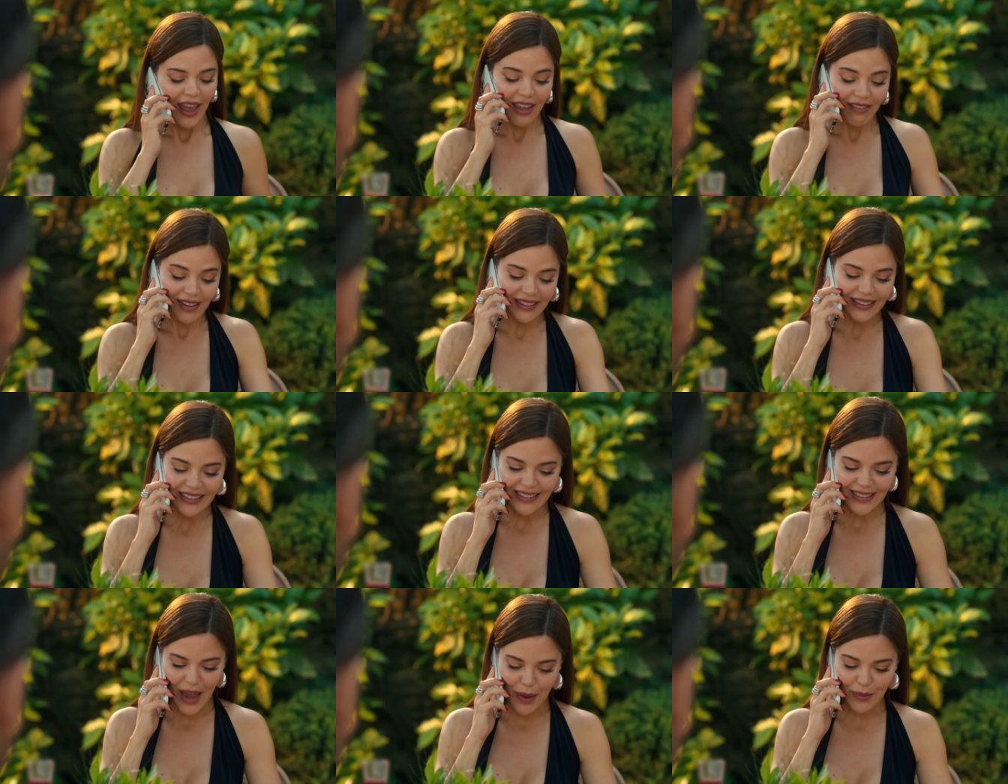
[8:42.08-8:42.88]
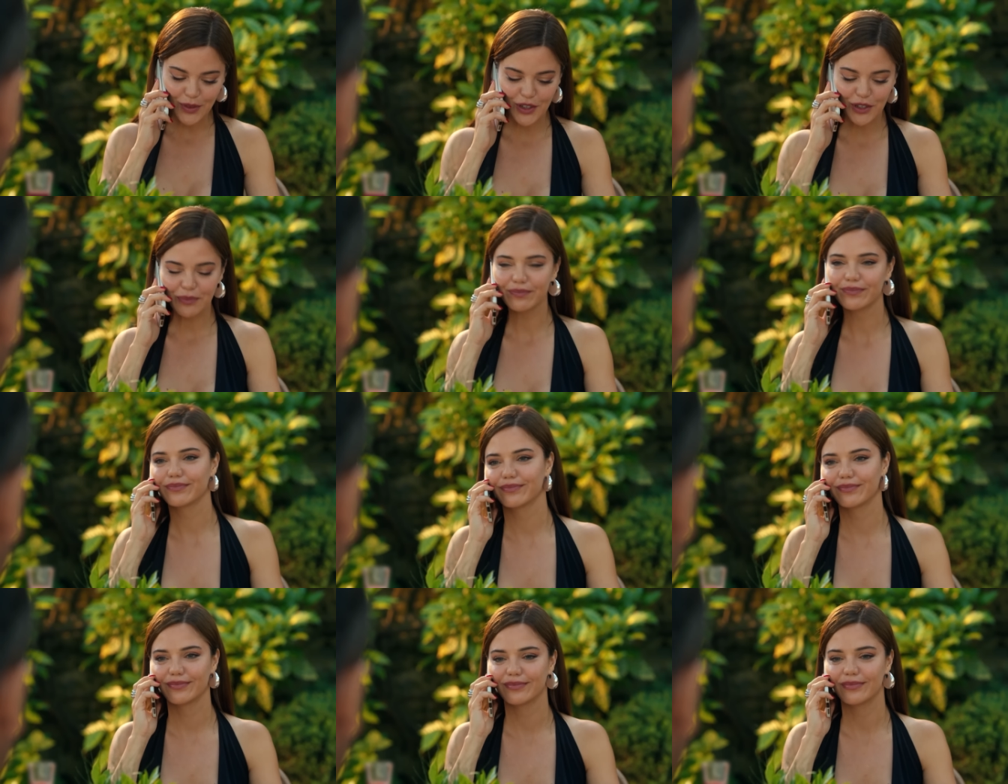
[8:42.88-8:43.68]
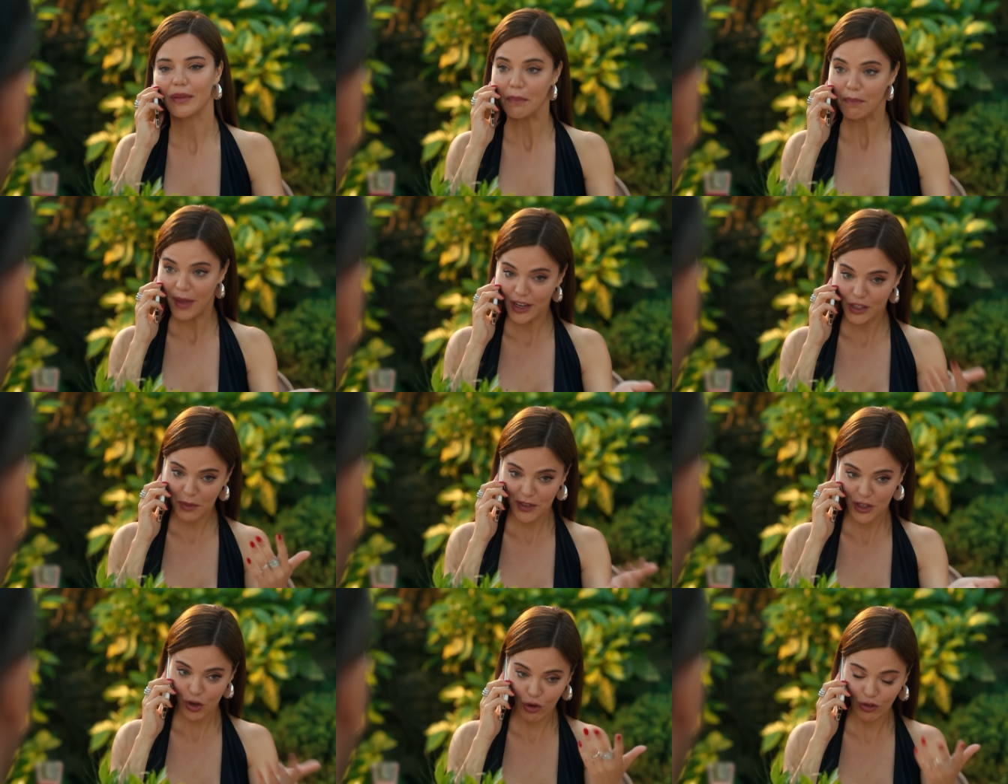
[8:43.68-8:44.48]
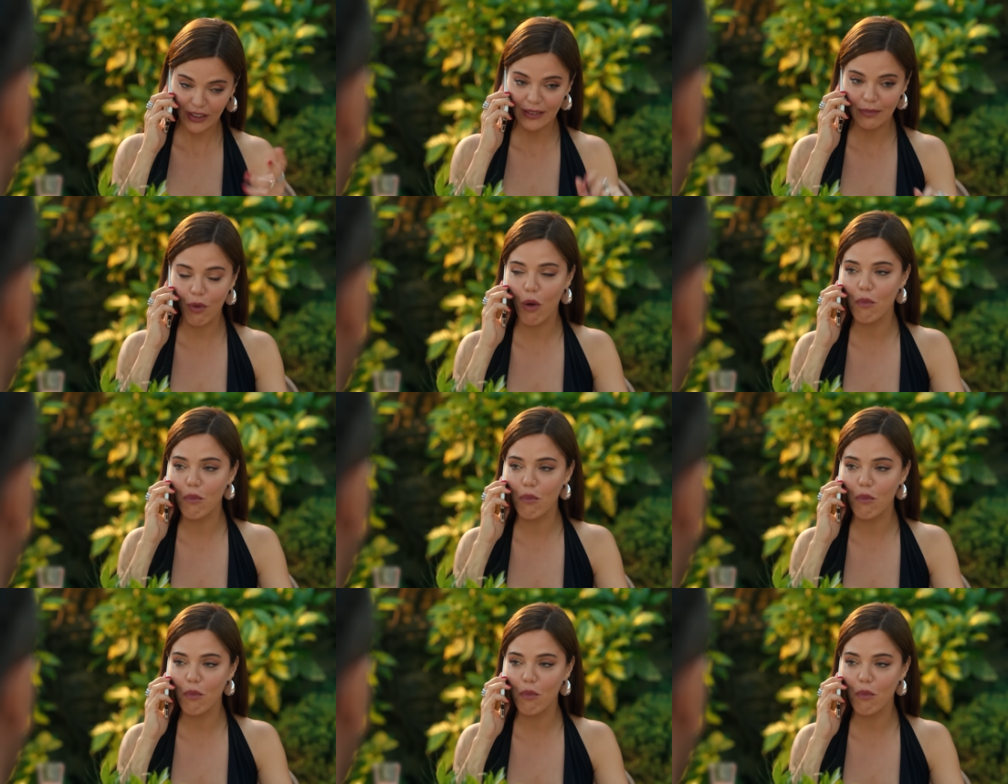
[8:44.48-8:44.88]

Evet Didemcim, Peş peşe yolladın